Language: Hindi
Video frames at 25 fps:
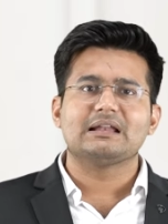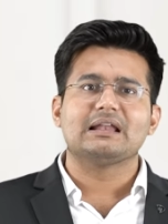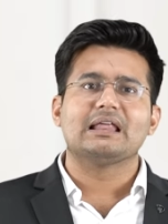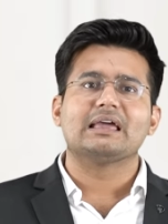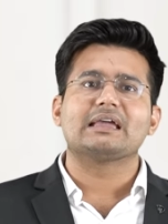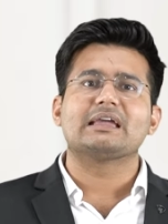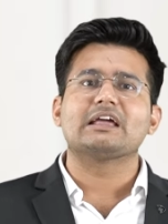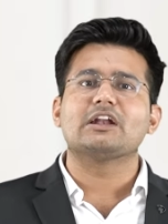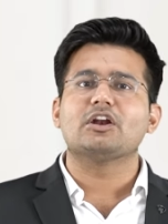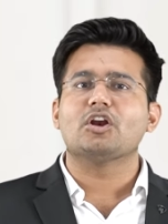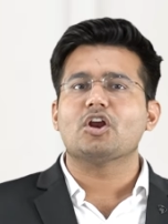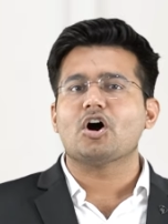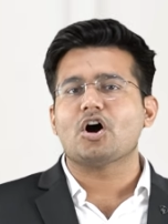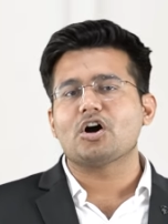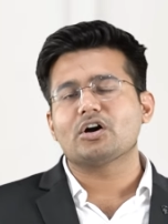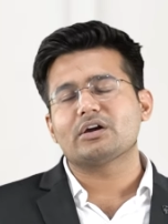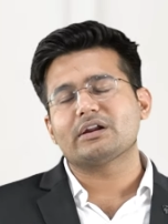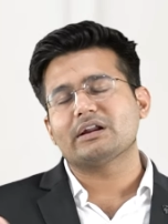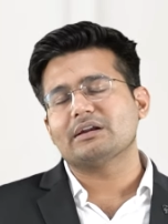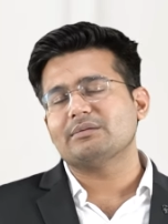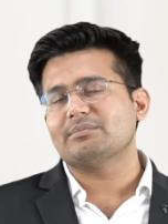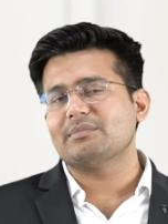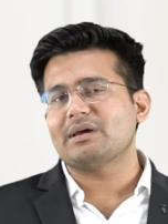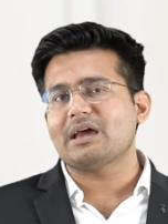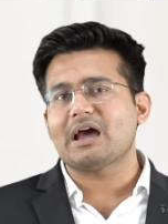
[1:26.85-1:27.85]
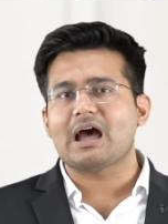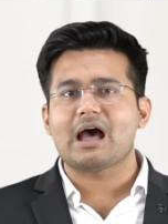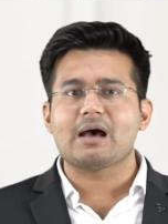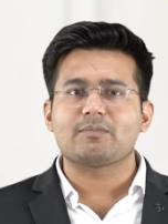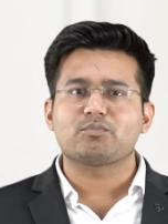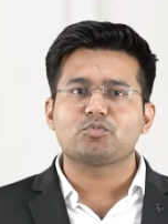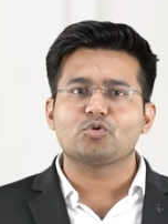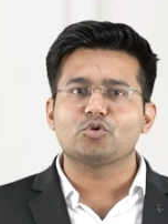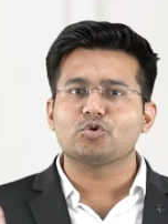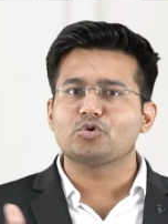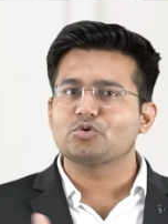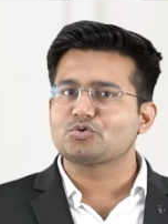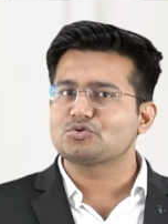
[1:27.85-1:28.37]
लेकिन लॉन्ग रन में
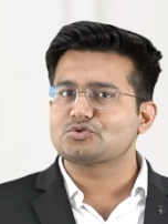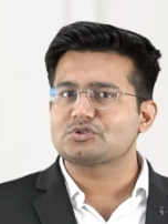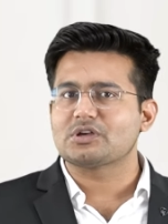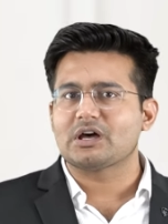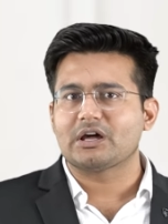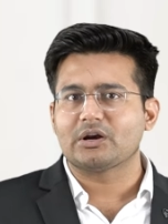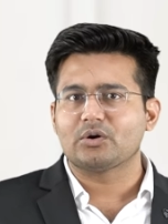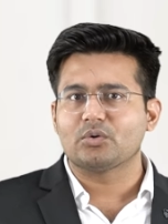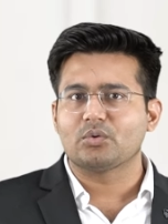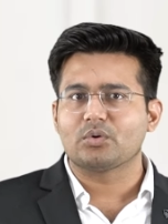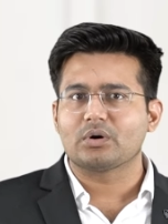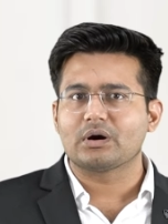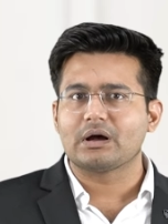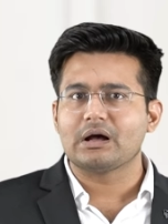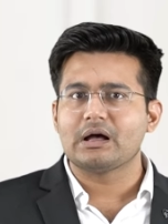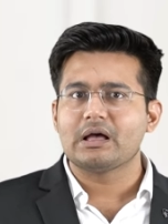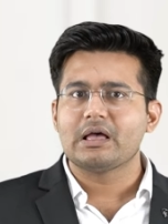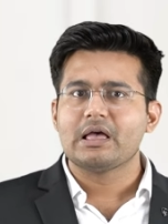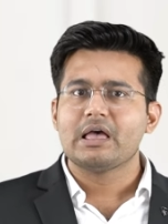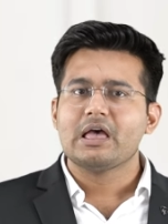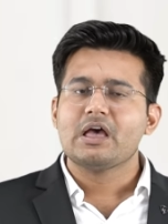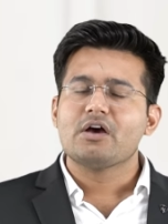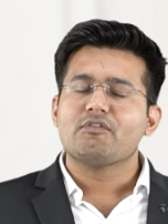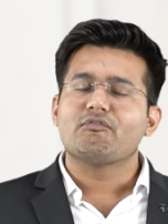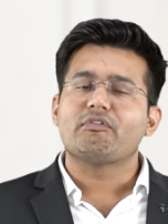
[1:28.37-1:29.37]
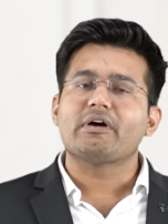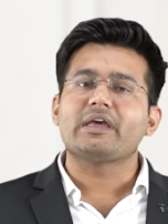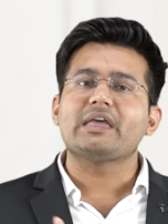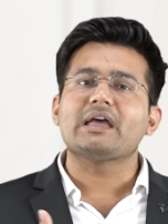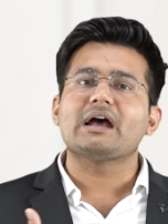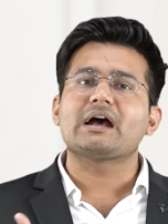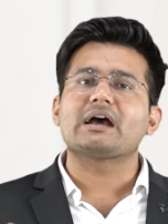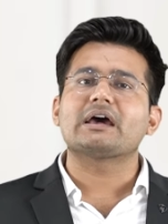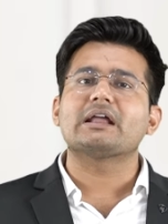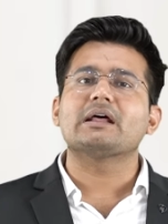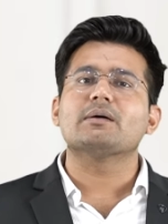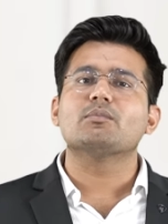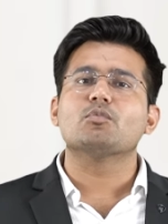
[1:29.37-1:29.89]
आपको नुकसान होगा वहीं
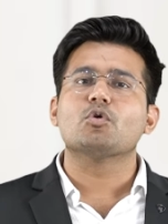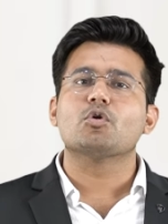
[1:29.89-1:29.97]
अगर हम